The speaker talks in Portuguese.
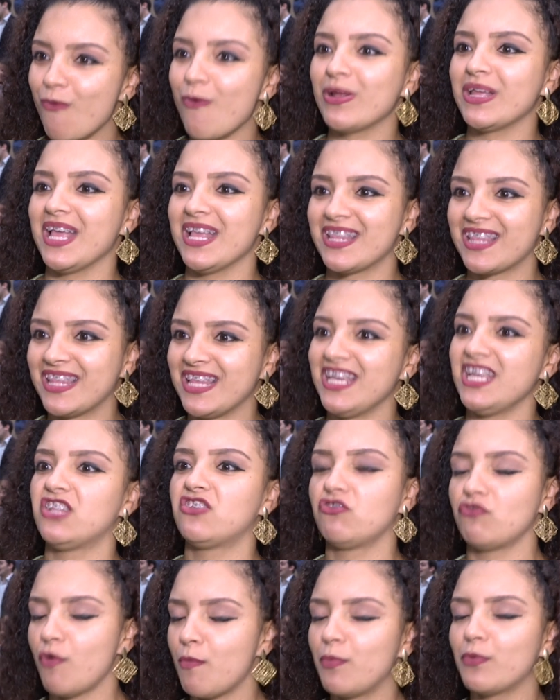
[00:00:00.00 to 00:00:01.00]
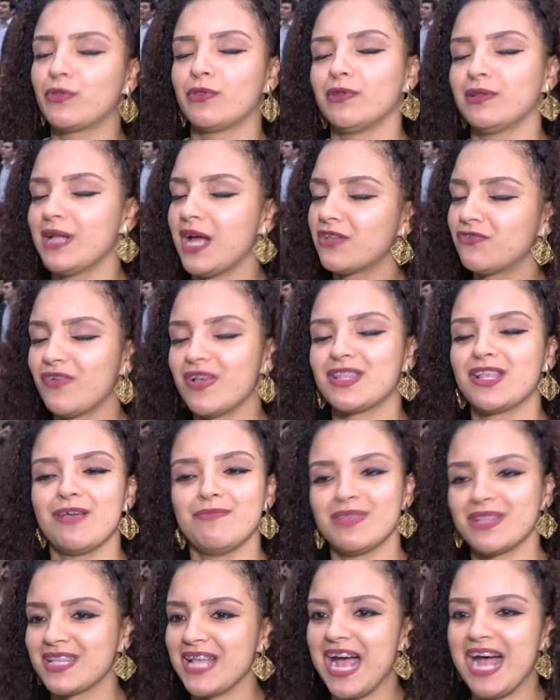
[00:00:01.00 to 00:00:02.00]
conheci, tive a oportunidade de fazer
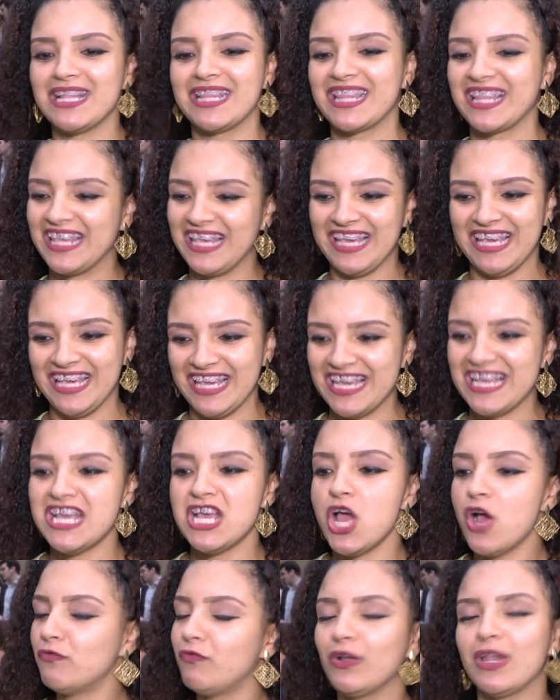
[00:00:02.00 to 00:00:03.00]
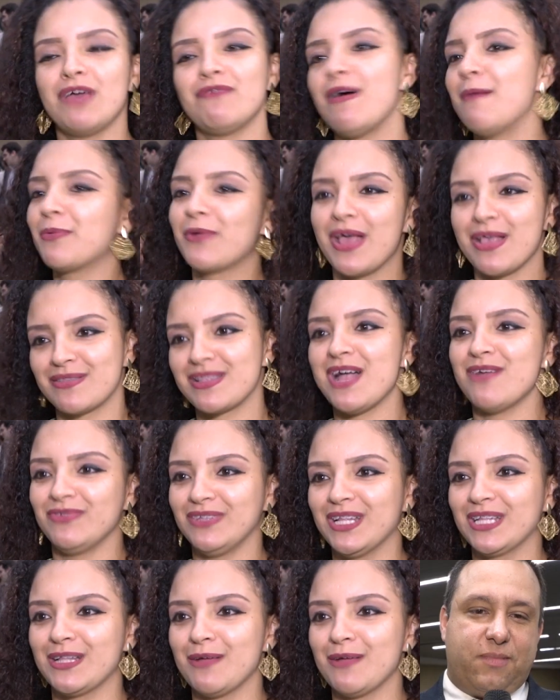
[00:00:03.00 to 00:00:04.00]
amizades que vou levar para o resto da
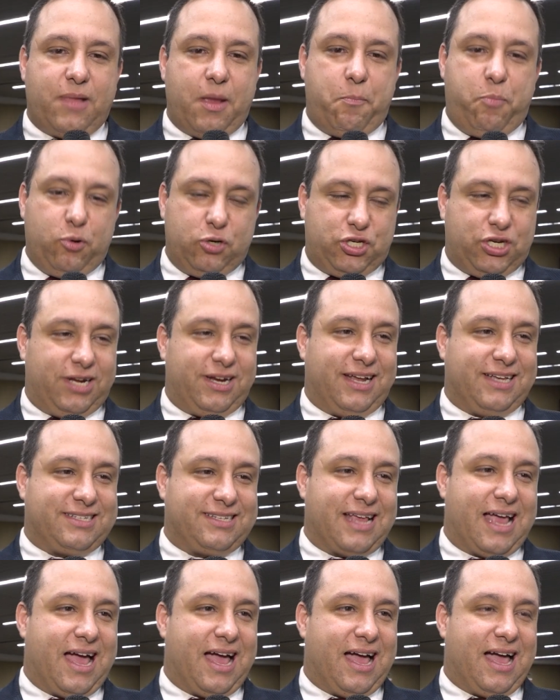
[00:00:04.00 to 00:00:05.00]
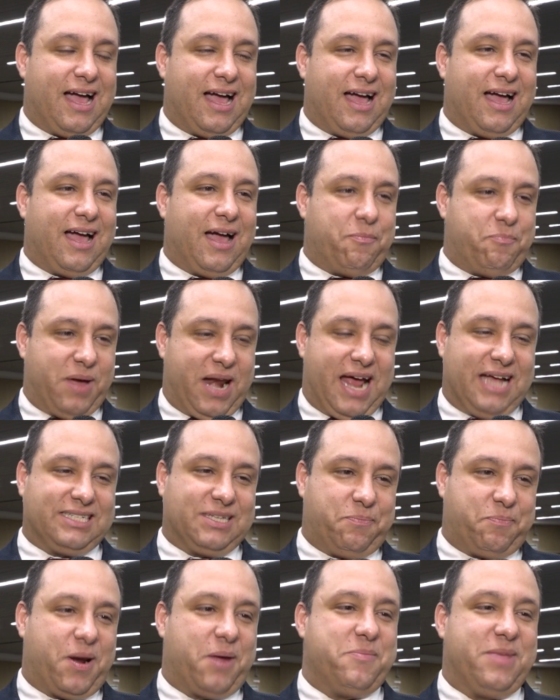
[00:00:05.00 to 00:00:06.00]
vida Tá? Puxando a, a, a
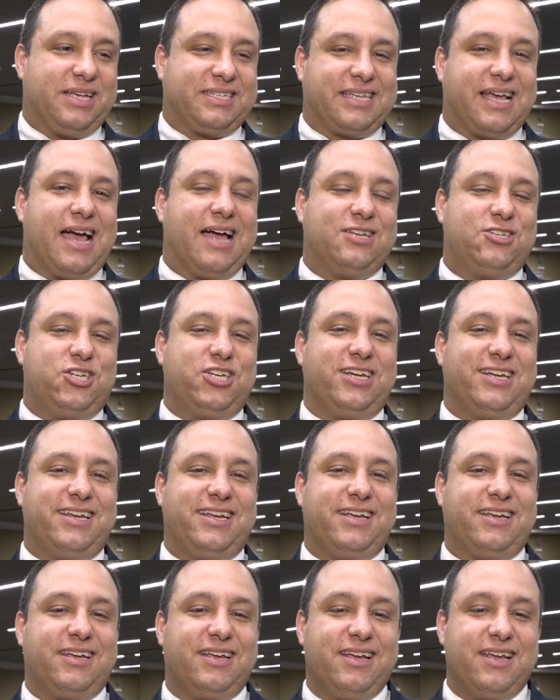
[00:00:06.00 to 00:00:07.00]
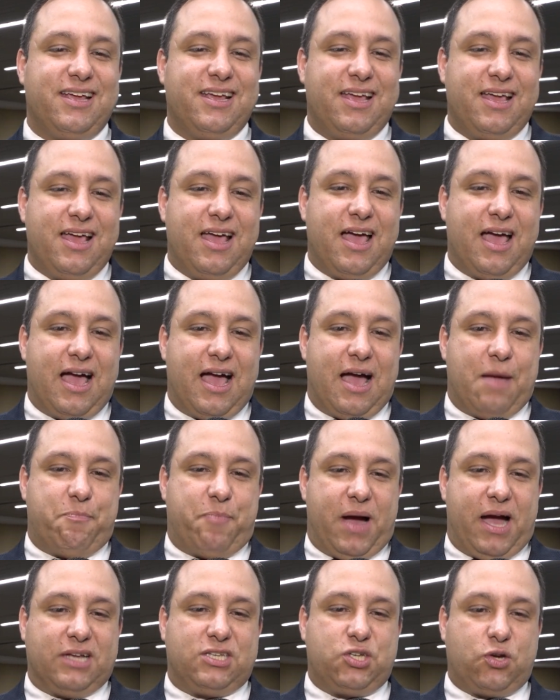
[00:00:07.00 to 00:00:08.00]
brasa para minha sardinha, né? A
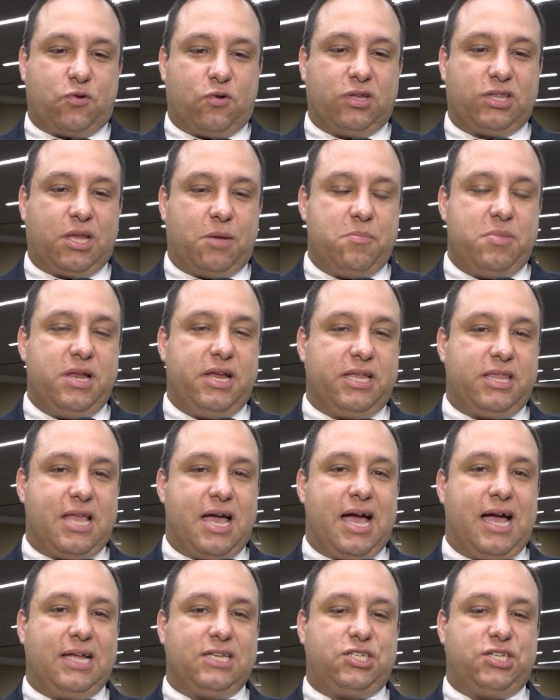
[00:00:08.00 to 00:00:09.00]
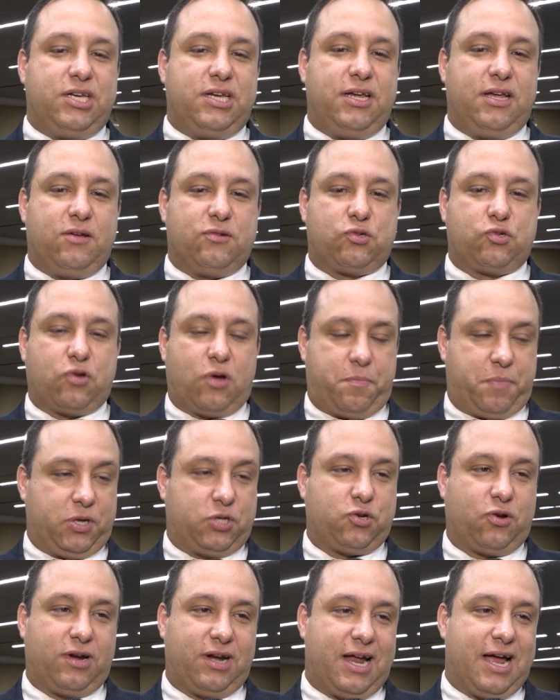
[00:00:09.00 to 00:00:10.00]
parte de contabilidade, eu sou
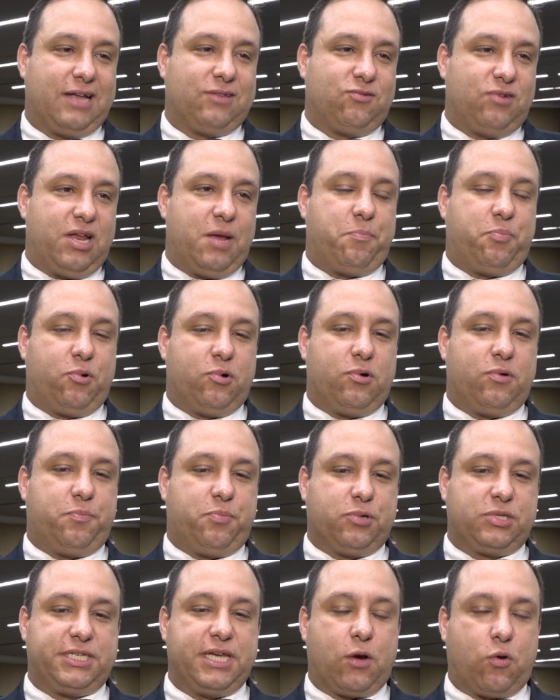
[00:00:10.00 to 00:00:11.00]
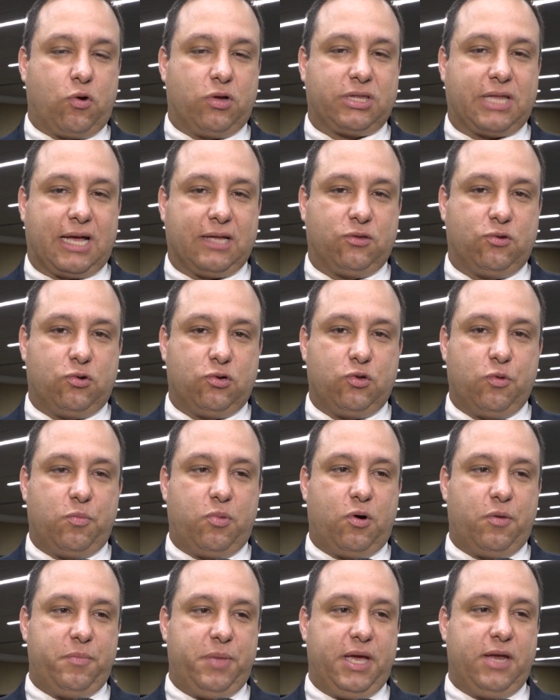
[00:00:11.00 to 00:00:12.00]
apaixonado né, por, por ser contador do
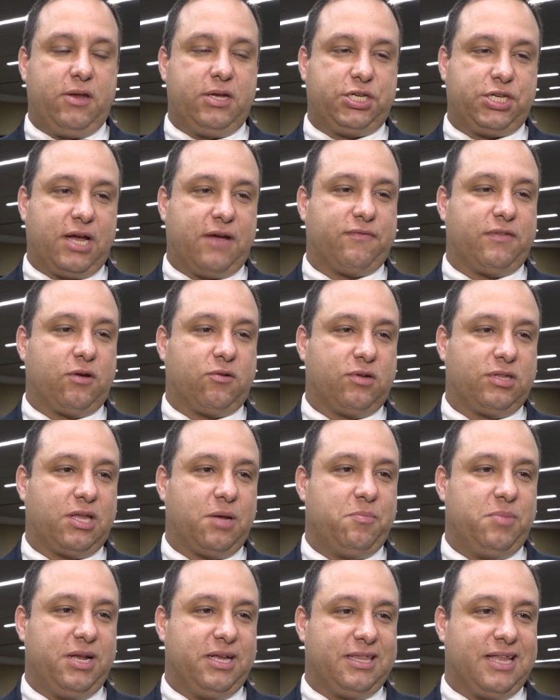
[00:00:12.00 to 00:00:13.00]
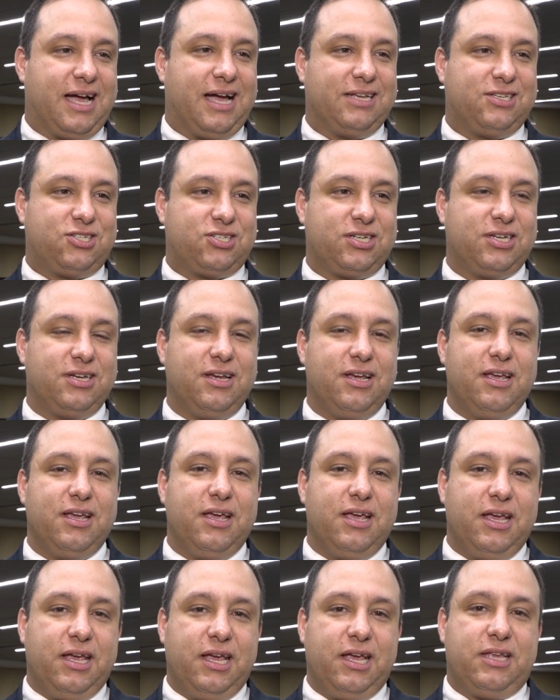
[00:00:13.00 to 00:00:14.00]
bombeiro e chefe da contabilidade.
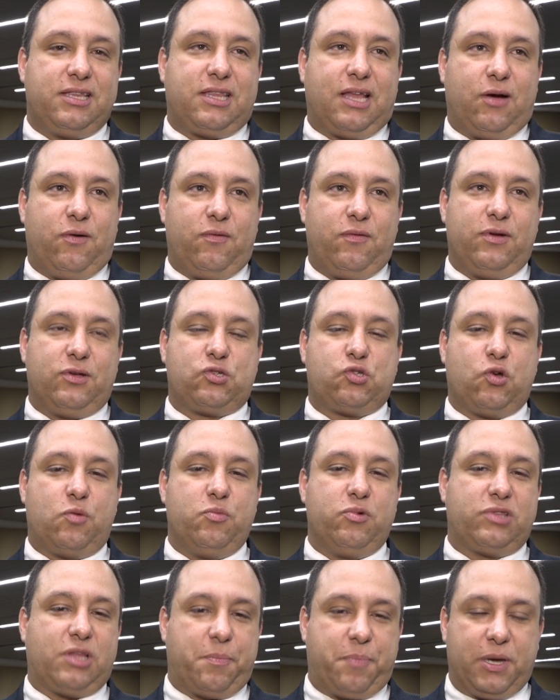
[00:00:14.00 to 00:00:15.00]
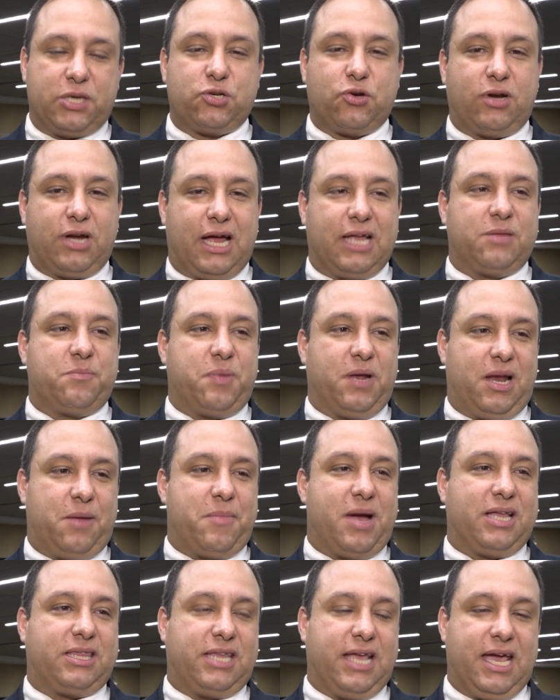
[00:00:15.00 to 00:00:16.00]
Então, eu sou muito apaixonado pela
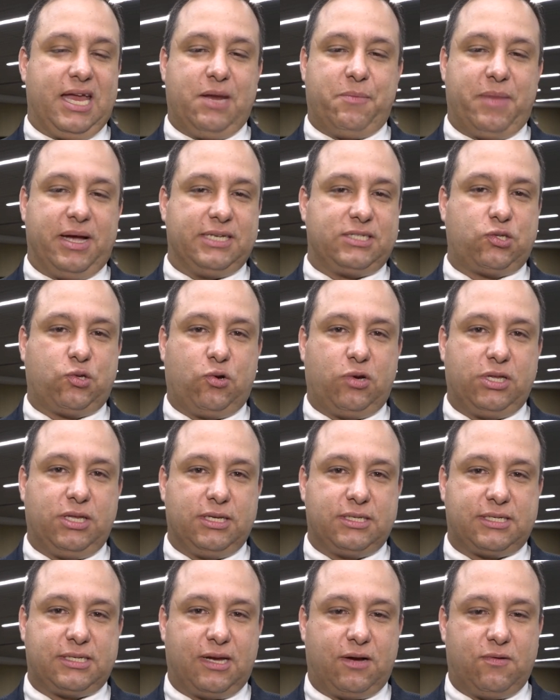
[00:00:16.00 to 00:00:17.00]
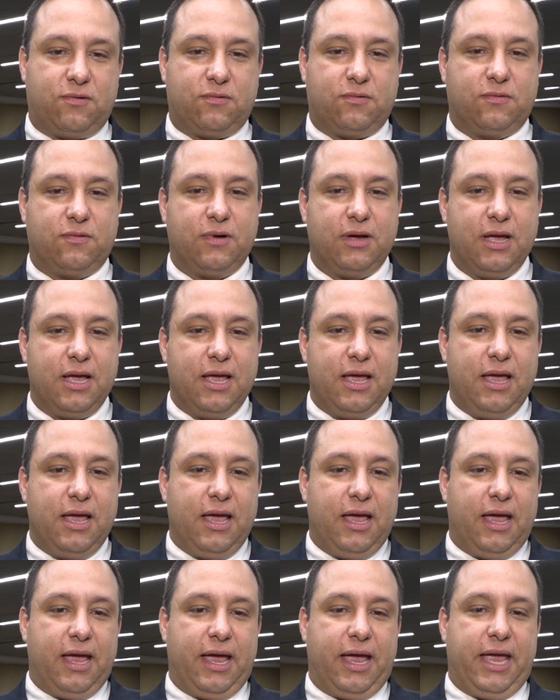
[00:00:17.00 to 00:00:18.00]
matéria, mas todas são
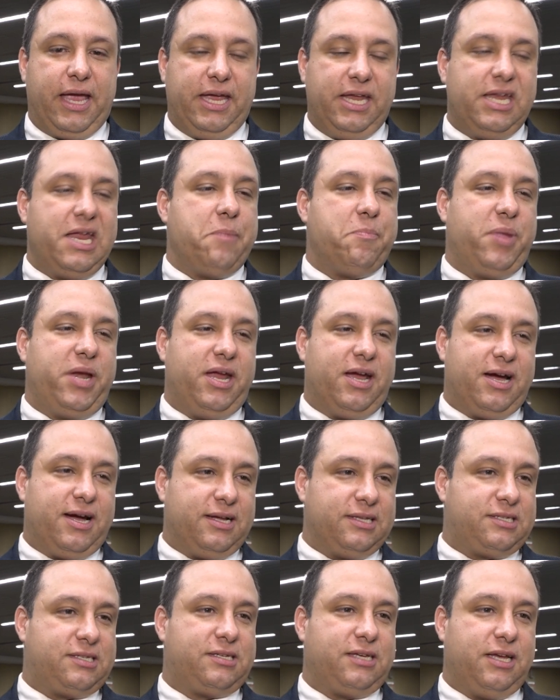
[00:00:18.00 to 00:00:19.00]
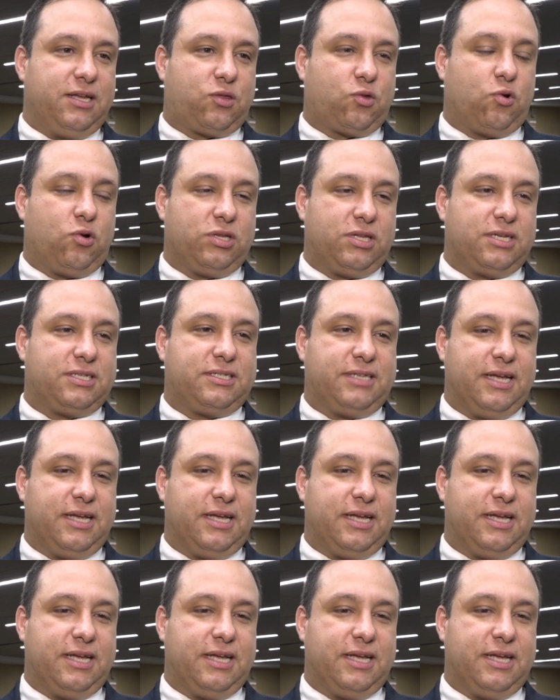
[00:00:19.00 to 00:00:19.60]
é, inebriantes e todas